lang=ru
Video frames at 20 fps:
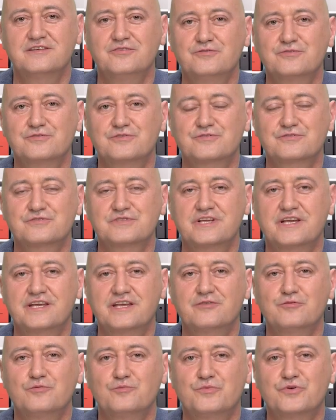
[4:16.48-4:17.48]
Ну, друзья,
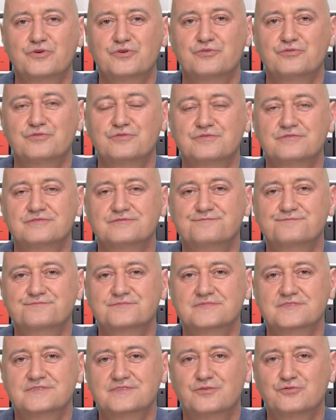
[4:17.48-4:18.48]
я думаю,
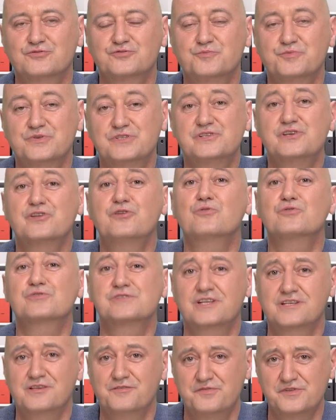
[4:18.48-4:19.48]
должен быть
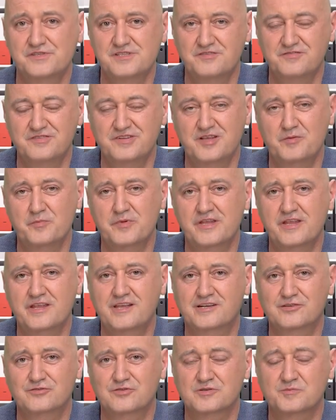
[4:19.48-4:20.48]
серьезный дефицит витамина
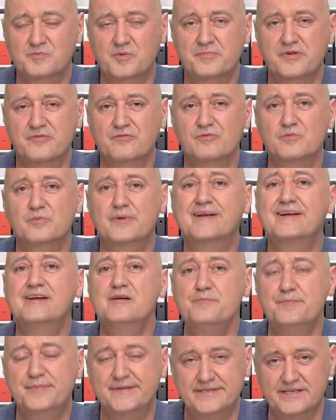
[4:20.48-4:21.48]
D, который бы привел бы к
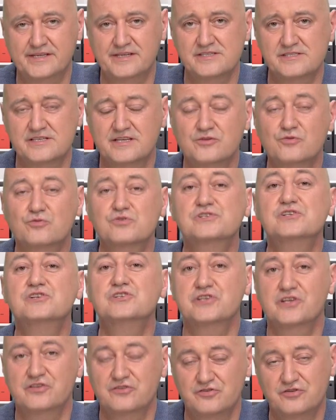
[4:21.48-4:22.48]
импотенции, но к
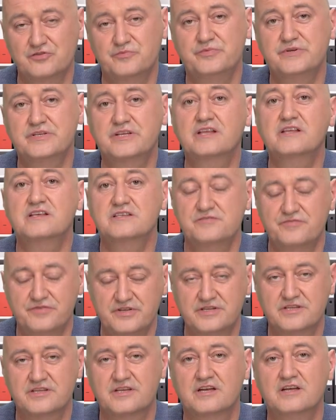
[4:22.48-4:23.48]
снижению либидо
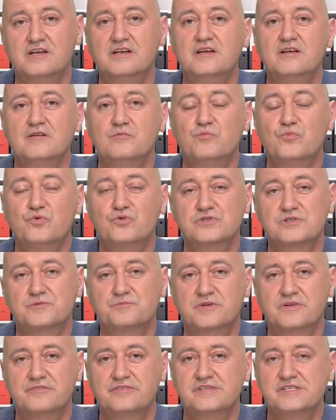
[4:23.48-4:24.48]
действительно
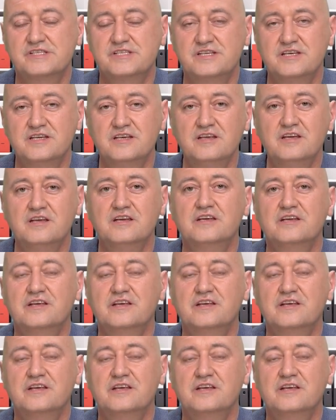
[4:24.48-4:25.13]
может привести